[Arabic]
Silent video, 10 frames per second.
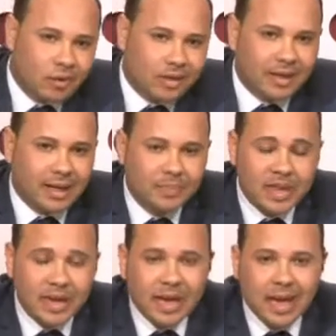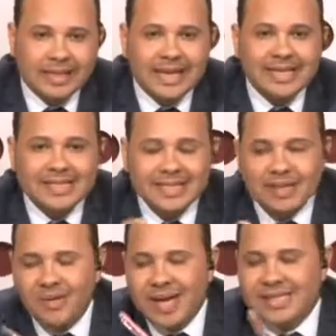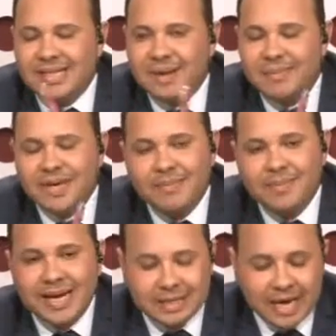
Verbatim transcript: آه، تخسيس الوزن ما بيهمناش قوي عالم